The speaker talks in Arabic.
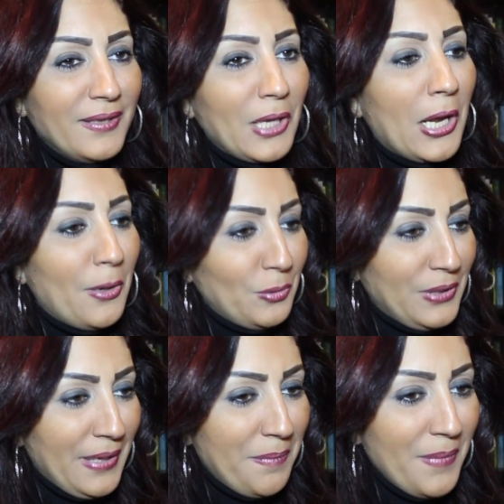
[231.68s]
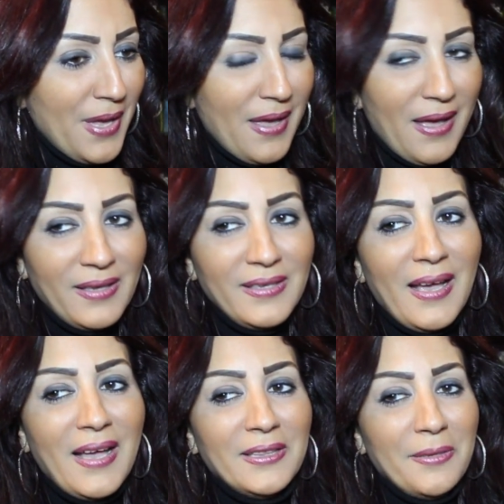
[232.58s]
طالعه لقدام اي
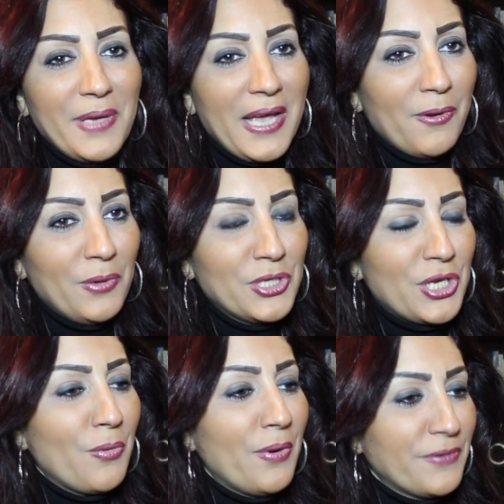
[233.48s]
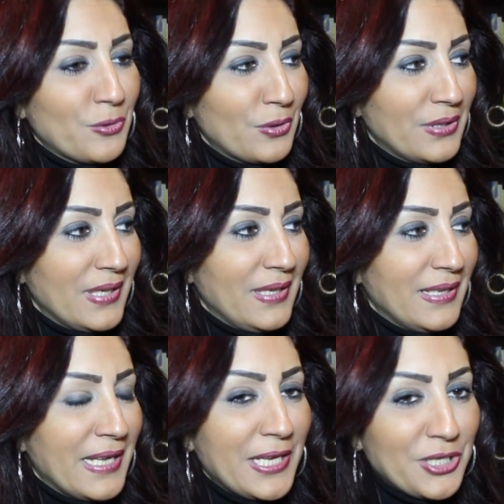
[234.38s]
حد بيحاول يشوف صوره
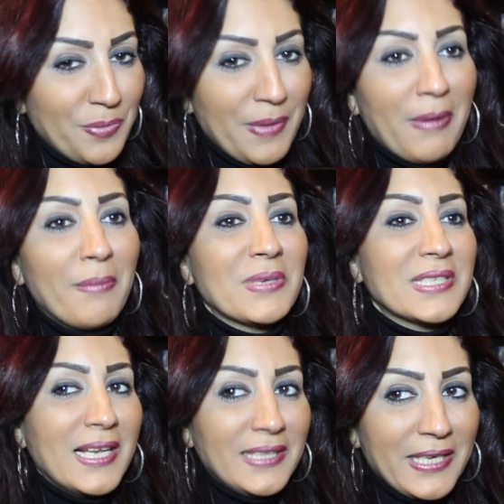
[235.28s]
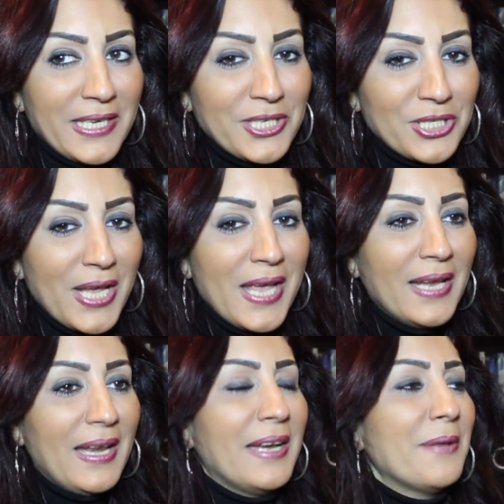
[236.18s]
الجيش بيبقى من مصلحه الجيش
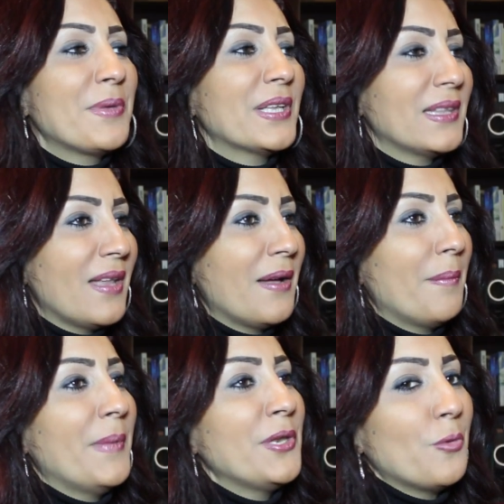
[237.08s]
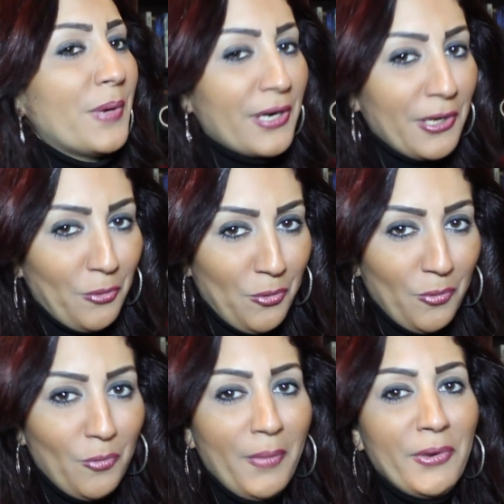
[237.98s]
لان بيطلع من يبرئه
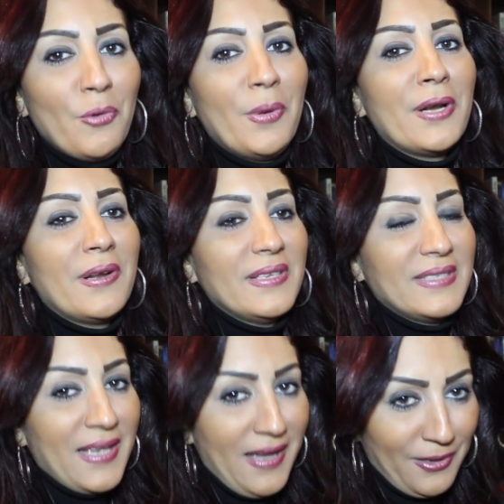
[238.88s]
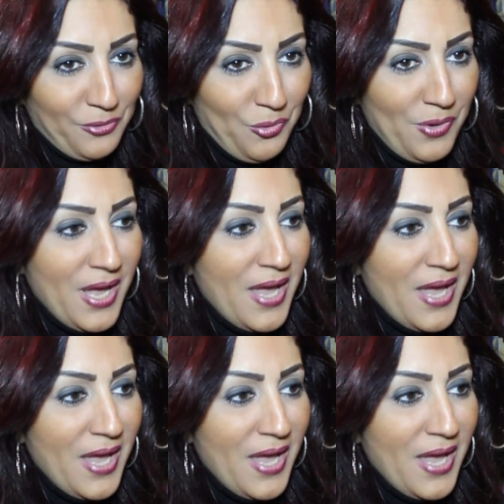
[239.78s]
ومن يبرئ ساحته